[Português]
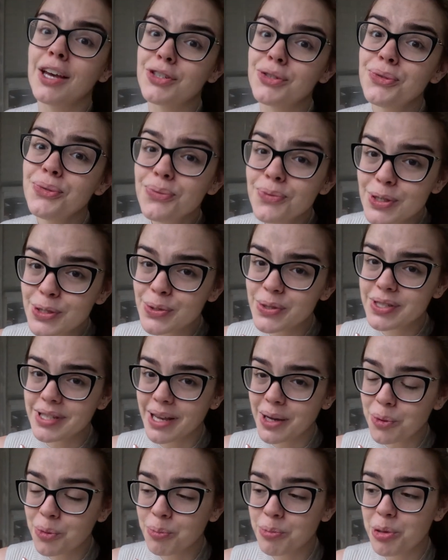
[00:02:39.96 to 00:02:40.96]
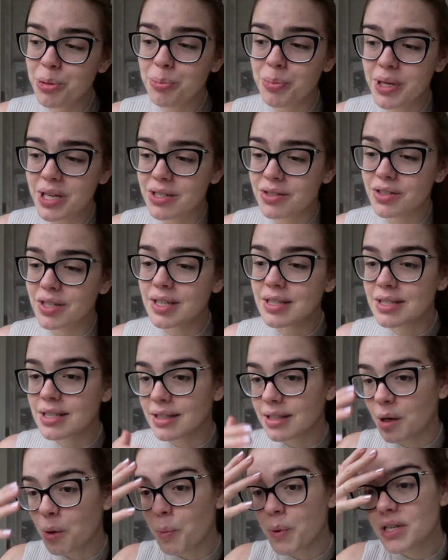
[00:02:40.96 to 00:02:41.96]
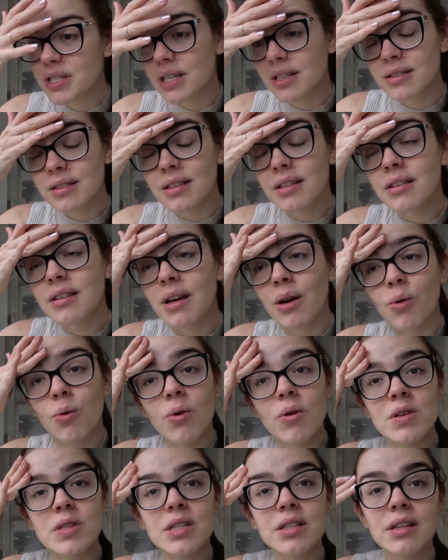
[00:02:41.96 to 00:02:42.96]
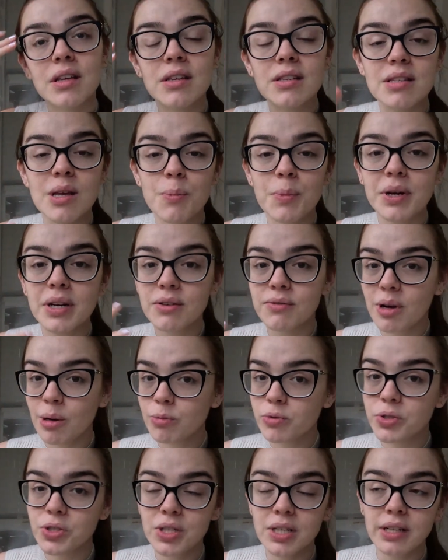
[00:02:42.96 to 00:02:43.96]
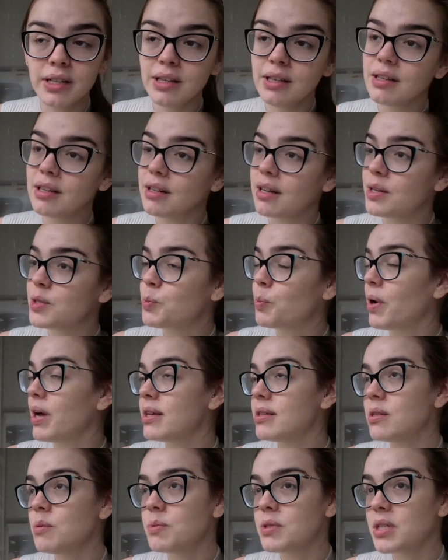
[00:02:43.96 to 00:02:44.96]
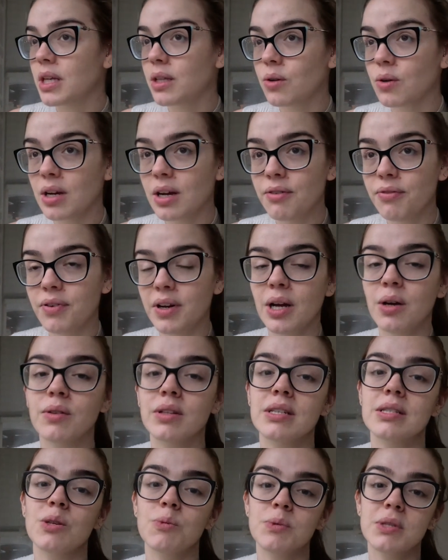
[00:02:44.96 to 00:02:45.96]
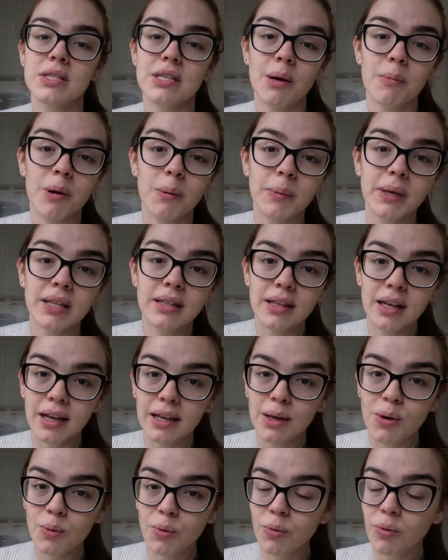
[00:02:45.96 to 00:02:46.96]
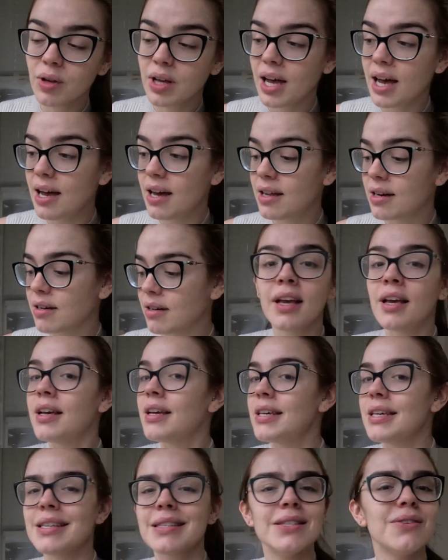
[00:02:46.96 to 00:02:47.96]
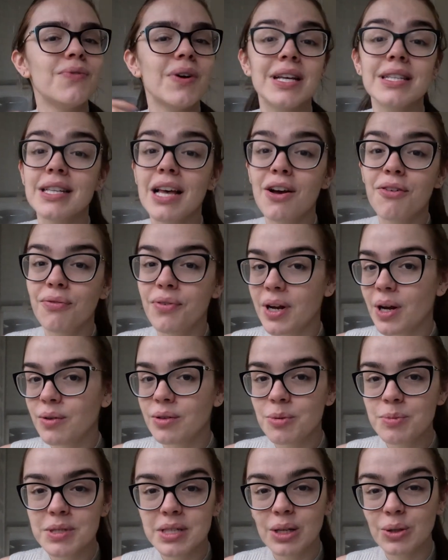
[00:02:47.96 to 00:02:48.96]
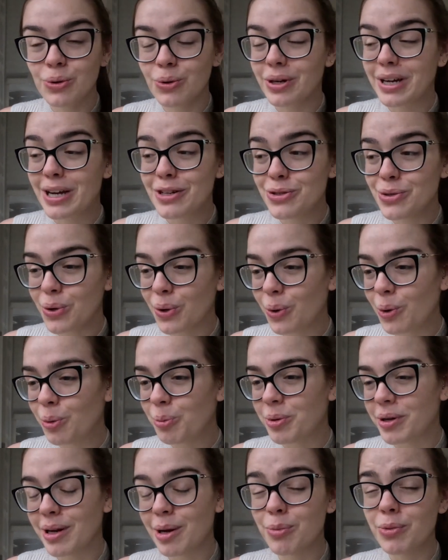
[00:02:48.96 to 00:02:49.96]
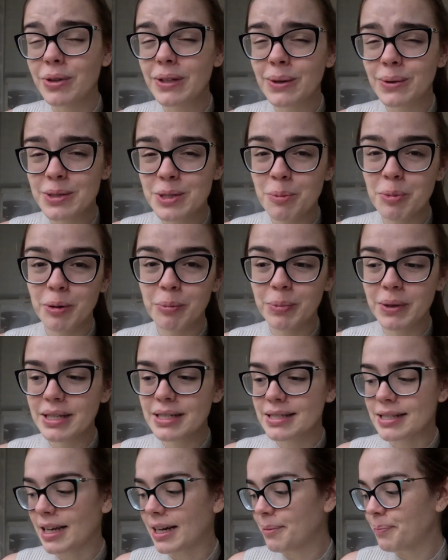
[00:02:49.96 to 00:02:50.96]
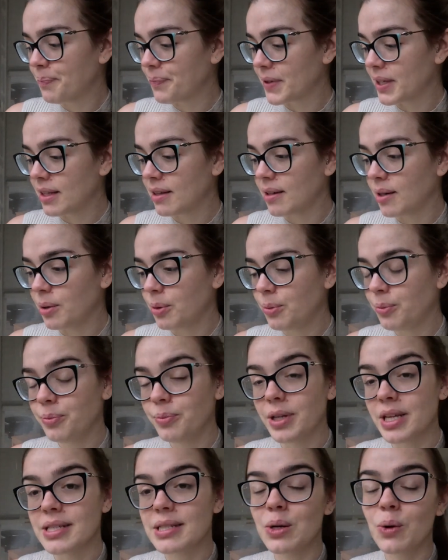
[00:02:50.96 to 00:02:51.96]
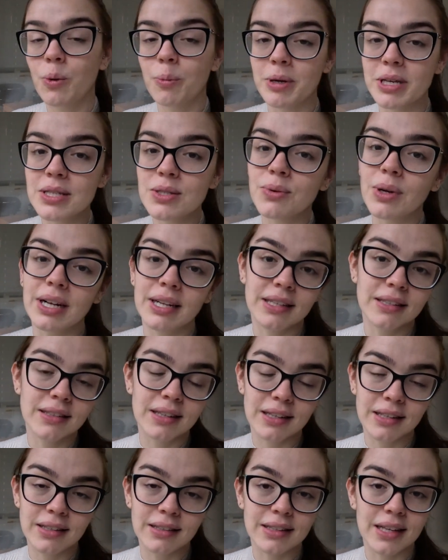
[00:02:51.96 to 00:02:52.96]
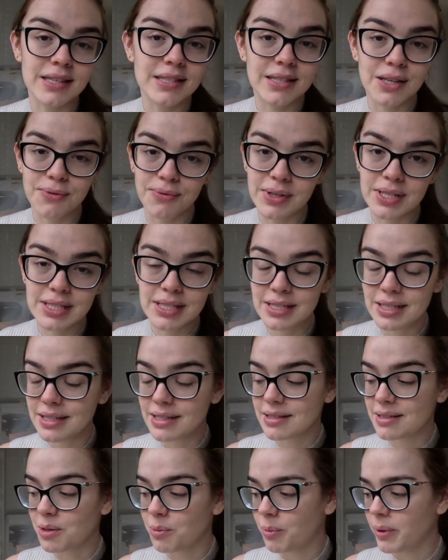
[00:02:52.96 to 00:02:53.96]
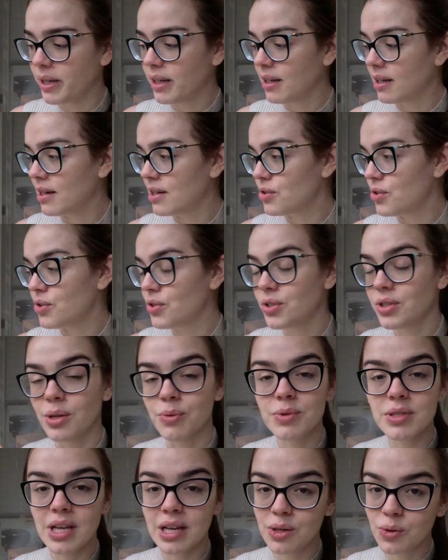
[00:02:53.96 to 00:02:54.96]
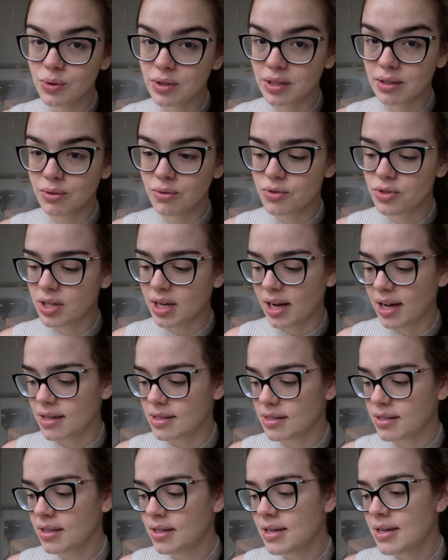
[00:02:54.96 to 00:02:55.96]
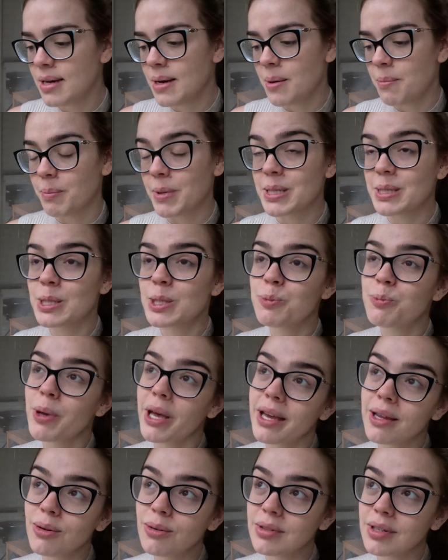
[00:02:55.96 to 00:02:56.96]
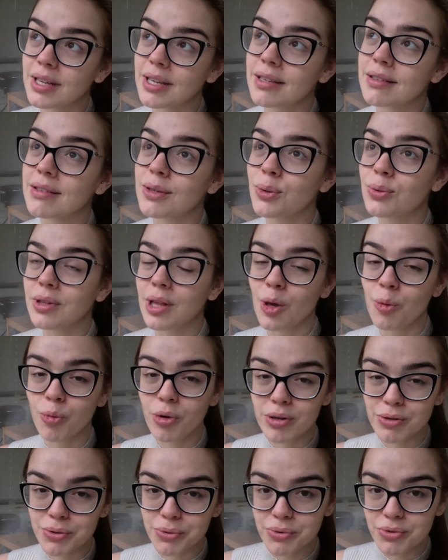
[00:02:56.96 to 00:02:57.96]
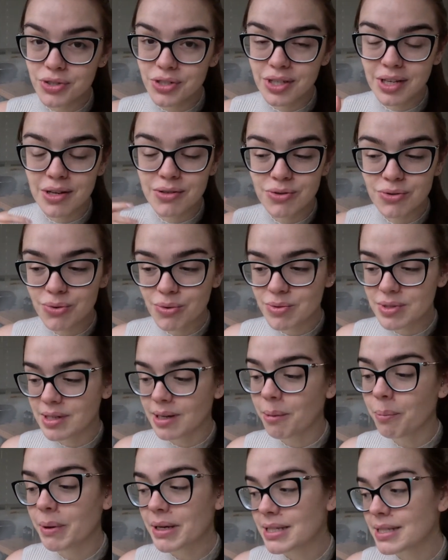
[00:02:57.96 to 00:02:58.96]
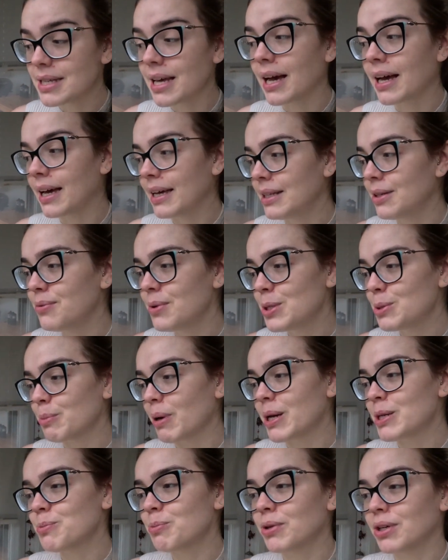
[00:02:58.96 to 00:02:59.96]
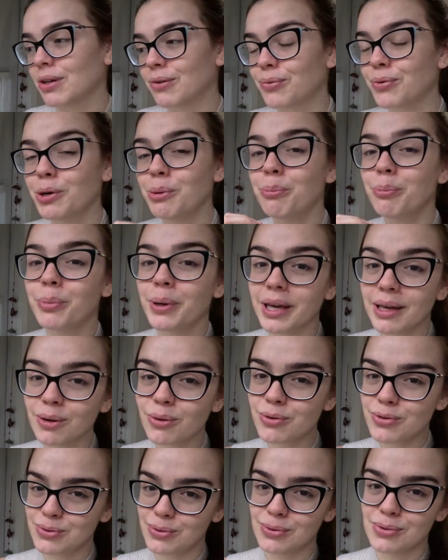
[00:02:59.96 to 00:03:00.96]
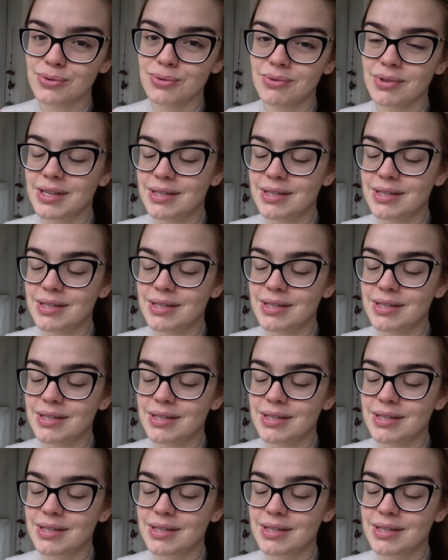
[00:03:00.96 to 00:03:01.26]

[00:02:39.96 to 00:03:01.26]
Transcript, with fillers: É difícil sair com o bebê, gente, você tem que pensar em tanta coisa, tem que sempre levar a mochilinha, né, tipo, ah, e se precisar trocar fralda, e se precisar amamentar em algum lugar. E se vazar a fralda, precisa trocar de roupa, né? Muita coisa para pensar. Então, nesse começo, além dele estar tá sem vacinas também, né? A gente não saiu tanto de casa, mas espero, né, que o tempo ajude e que a gente consiga passear cada vez mais, porque foi bem gostoso